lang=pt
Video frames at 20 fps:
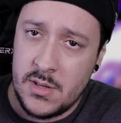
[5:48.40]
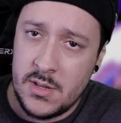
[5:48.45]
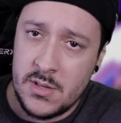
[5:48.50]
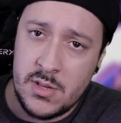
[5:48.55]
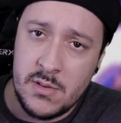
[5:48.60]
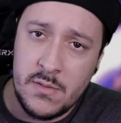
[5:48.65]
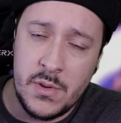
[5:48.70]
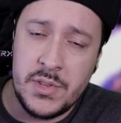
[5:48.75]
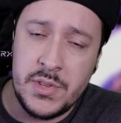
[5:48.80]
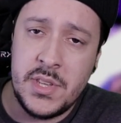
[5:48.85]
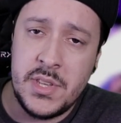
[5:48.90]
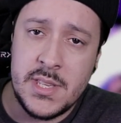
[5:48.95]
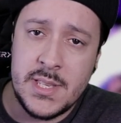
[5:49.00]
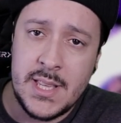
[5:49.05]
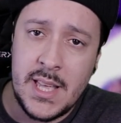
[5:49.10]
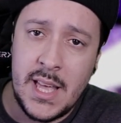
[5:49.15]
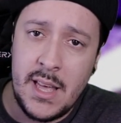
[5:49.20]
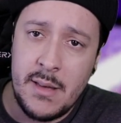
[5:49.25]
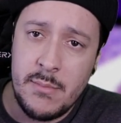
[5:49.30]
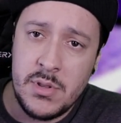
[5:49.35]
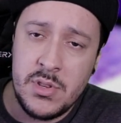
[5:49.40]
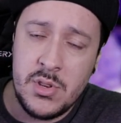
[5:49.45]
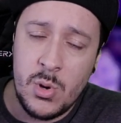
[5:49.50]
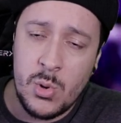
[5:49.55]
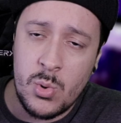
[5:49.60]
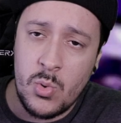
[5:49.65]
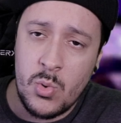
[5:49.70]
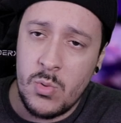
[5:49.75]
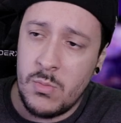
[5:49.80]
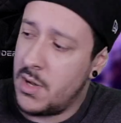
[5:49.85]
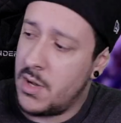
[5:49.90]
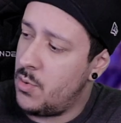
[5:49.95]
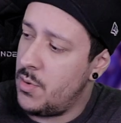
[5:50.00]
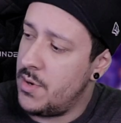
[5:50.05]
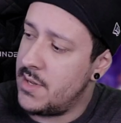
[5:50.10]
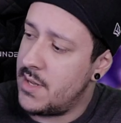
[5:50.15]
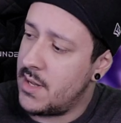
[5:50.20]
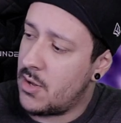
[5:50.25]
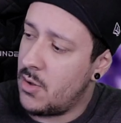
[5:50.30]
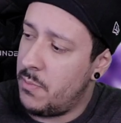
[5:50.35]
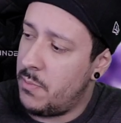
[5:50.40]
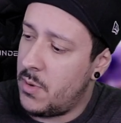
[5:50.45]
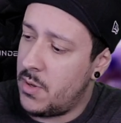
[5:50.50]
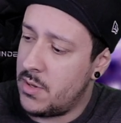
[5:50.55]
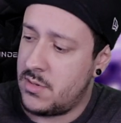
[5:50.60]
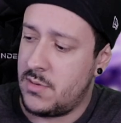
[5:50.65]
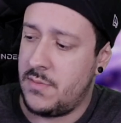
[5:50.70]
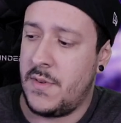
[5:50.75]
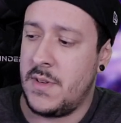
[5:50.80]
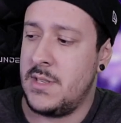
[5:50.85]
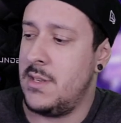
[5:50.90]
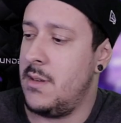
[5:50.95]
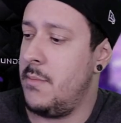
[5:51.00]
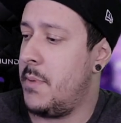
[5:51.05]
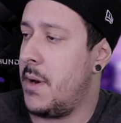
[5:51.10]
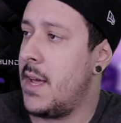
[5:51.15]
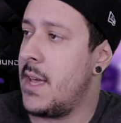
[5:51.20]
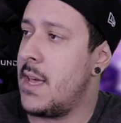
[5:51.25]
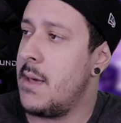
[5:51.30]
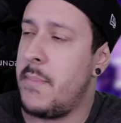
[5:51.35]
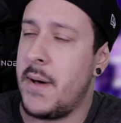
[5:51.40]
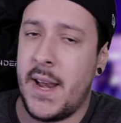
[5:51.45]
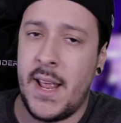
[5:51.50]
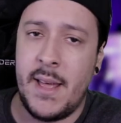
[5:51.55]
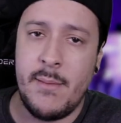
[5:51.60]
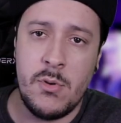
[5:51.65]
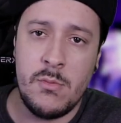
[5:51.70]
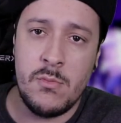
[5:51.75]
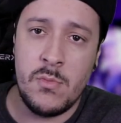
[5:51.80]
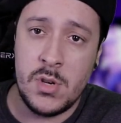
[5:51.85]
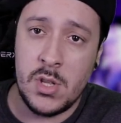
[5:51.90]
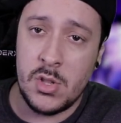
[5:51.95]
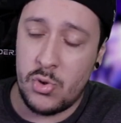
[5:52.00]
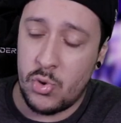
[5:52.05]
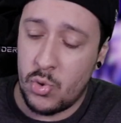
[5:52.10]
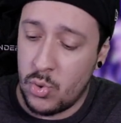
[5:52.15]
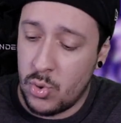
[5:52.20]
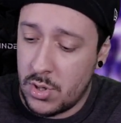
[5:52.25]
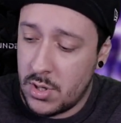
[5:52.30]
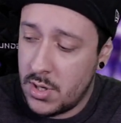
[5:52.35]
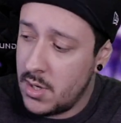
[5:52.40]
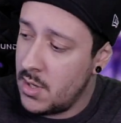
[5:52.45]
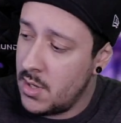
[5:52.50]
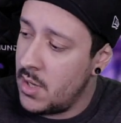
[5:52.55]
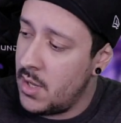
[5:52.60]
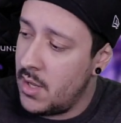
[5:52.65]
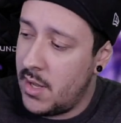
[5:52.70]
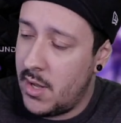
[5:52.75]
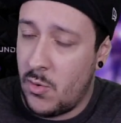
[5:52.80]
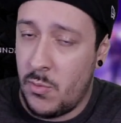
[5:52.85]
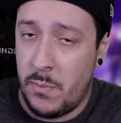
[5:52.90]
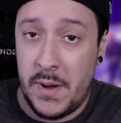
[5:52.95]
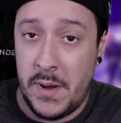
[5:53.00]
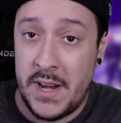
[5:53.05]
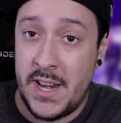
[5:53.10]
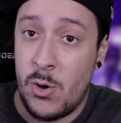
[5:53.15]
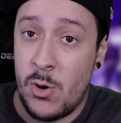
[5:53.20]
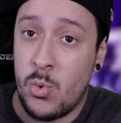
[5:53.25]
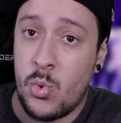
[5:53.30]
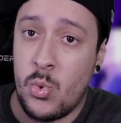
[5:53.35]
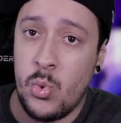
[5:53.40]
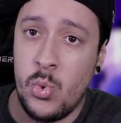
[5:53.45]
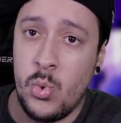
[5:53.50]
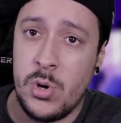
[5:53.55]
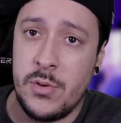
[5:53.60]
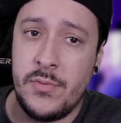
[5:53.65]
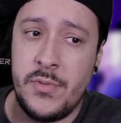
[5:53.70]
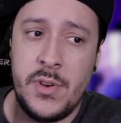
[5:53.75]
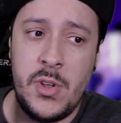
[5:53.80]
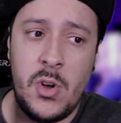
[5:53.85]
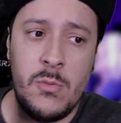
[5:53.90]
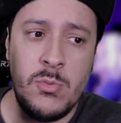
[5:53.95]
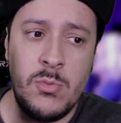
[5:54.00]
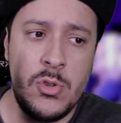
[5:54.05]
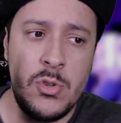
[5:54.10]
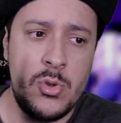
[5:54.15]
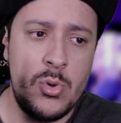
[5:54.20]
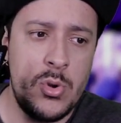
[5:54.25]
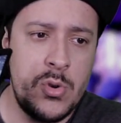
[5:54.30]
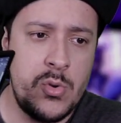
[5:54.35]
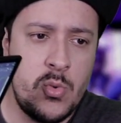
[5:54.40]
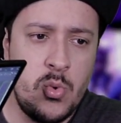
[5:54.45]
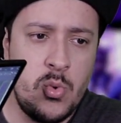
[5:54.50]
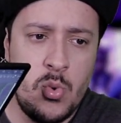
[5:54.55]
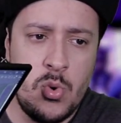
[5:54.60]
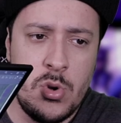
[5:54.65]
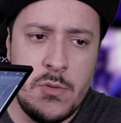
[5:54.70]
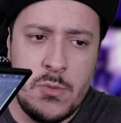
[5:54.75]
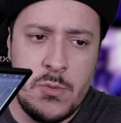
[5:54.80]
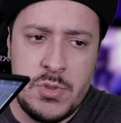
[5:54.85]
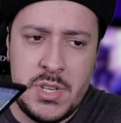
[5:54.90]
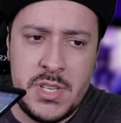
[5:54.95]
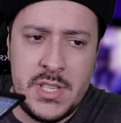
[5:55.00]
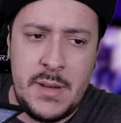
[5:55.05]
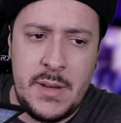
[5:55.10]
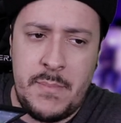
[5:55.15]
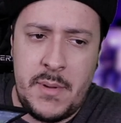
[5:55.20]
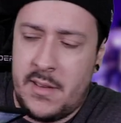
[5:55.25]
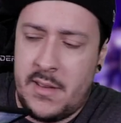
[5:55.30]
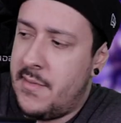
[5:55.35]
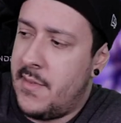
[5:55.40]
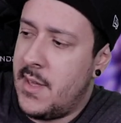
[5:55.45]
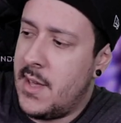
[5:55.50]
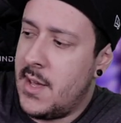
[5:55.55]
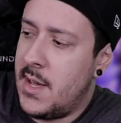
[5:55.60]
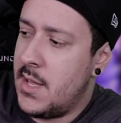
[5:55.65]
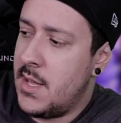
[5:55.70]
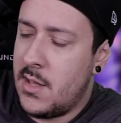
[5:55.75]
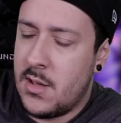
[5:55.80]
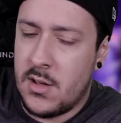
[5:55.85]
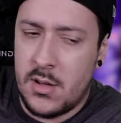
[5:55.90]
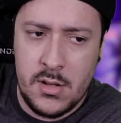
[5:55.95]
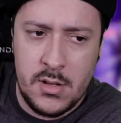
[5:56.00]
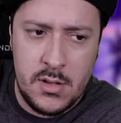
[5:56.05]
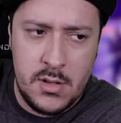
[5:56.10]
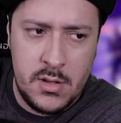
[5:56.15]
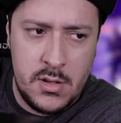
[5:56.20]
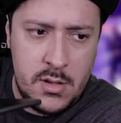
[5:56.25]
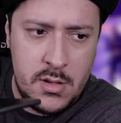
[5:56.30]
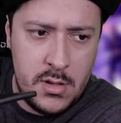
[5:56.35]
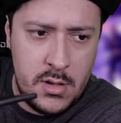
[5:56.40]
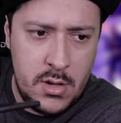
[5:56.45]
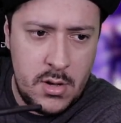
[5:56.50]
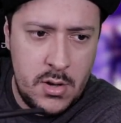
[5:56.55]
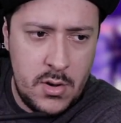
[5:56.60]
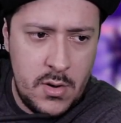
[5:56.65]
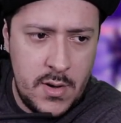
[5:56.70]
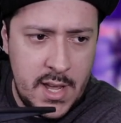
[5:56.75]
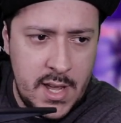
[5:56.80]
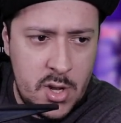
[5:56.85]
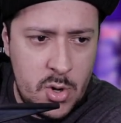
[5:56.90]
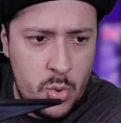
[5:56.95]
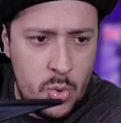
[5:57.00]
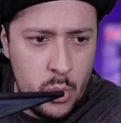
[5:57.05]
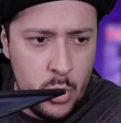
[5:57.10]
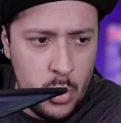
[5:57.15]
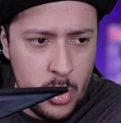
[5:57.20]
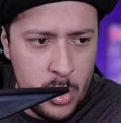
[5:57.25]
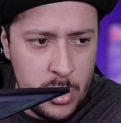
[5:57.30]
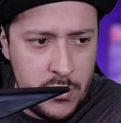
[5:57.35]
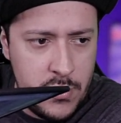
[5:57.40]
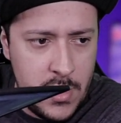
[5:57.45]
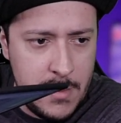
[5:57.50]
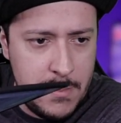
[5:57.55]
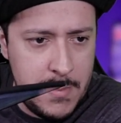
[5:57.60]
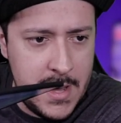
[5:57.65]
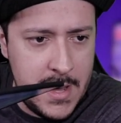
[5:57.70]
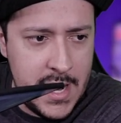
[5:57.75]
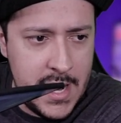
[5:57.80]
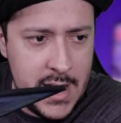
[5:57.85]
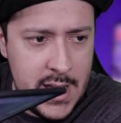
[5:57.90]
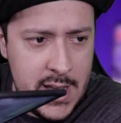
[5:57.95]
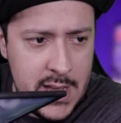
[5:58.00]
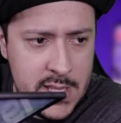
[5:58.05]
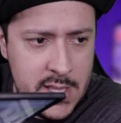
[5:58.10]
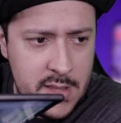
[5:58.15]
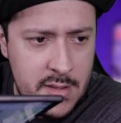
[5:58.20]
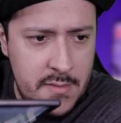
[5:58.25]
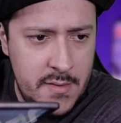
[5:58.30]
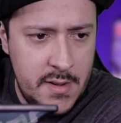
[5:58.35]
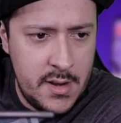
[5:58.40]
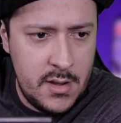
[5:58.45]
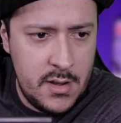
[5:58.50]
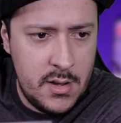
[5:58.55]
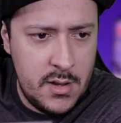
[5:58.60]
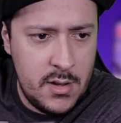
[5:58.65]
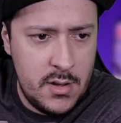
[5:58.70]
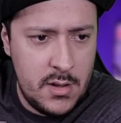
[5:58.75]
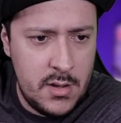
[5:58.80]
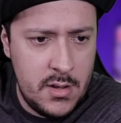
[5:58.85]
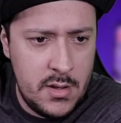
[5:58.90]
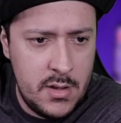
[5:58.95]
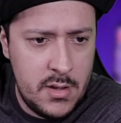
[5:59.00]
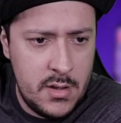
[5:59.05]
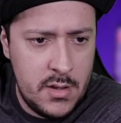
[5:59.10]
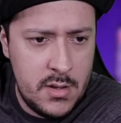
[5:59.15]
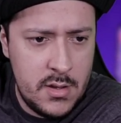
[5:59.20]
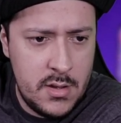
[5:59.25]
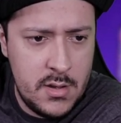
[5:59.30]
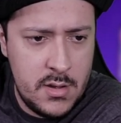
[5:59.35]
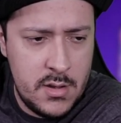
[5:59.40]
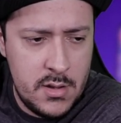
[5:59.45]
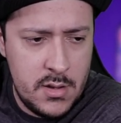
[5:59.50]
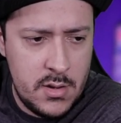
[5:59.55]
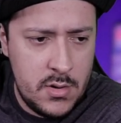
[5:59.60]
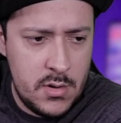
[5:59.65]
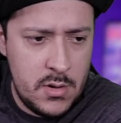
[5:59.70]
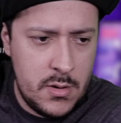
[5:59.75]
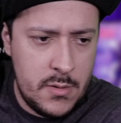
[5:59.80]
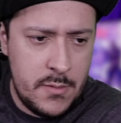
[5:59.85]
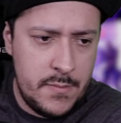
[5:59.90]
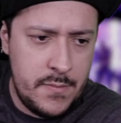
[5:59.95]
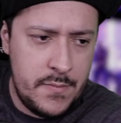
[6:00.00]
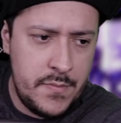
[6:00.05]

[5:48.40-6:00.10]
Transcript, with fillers: Se você sabe de alguma coisa que eu posso fazer para reparar meu monitor, é um painel curvo, né? Um monitor curvo, não sei se dá para ver aí, ó. Ó, é curva, parada, tá vendo? Ó, ó.